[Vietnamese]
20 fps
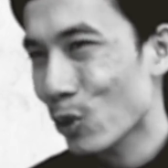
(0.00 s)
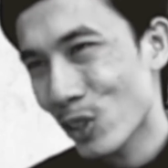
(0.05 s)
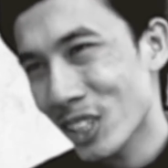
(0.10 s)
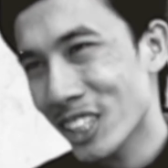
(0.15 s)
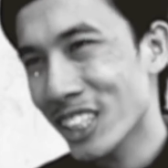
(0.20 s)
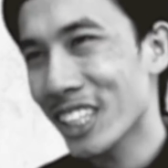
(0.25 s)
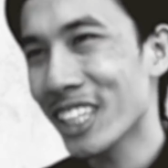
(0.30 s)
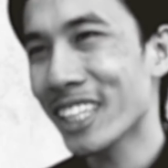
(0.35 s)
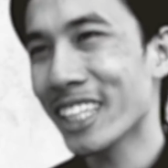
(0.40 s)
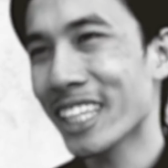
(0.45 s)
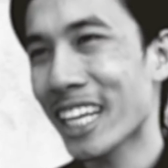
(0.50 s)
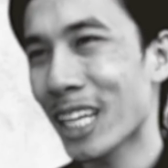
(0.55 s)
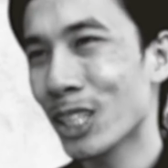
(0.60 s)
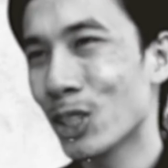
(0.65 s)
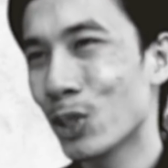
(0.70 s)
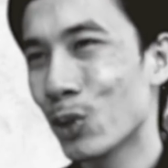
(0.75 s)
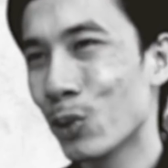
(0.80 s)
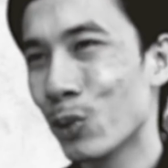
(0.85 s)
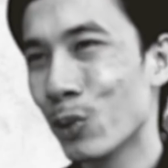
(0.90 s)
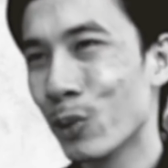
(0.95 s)
Concert
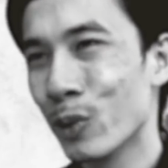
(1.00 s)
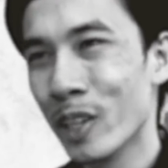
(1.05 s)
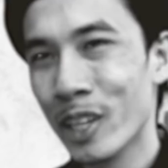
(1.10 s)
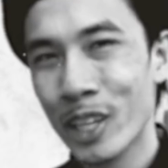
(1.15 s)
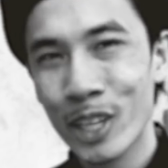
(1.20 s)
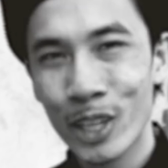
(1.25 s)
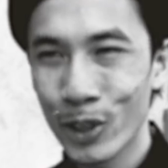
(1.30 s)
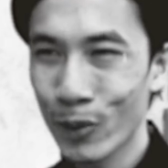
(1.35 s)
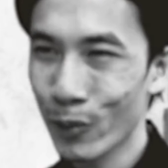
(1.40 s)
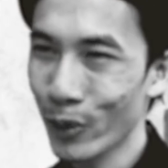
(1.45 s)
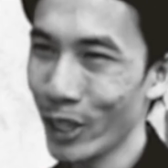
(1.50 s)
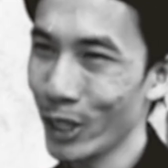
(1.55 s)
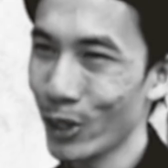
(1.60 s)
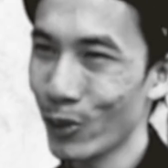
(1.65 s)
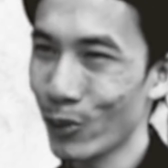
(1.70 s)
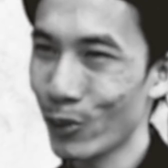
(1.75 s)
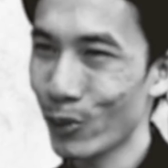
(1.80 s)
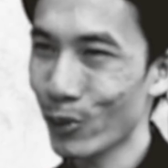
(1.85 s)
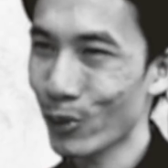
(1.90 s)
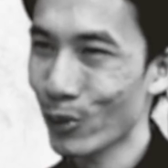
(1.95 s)
ca trù
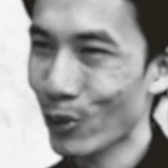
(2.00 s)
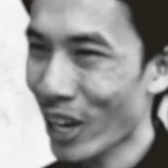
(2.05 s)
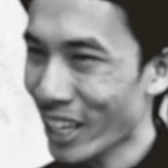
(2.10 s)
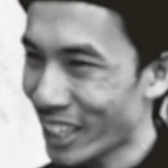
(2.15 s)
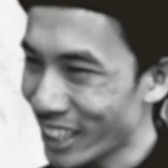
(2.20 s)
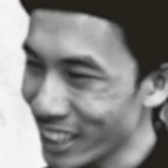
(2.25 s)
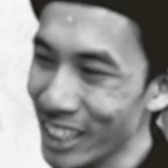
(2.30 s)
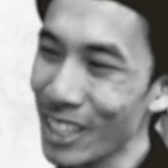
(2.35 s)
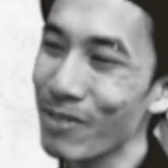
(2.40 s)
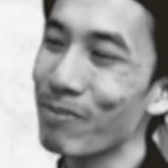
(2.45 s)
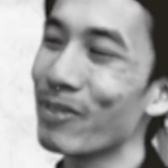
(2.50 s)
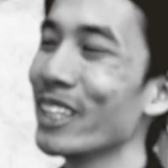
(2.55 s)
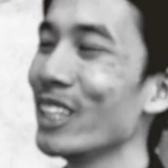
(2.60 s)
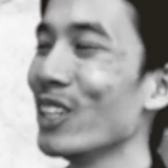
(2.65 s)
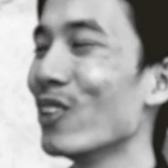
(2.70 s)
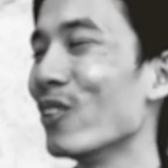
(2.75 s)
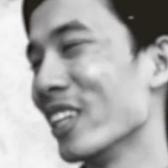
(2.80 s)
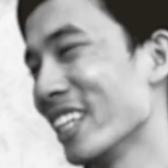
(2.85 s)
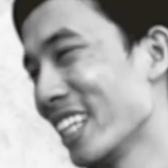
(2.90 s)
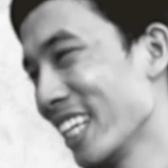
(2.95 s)
Quỳ tụ Toàn
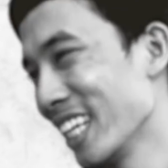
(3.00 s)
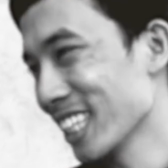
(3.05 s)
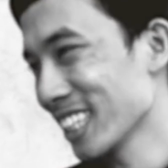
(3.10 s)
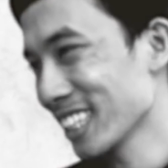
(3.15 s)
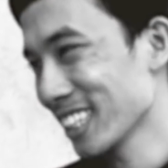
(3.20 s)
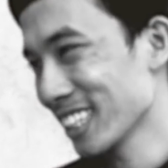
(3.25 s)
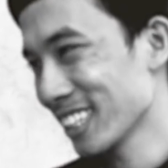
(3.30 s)
rapper nổi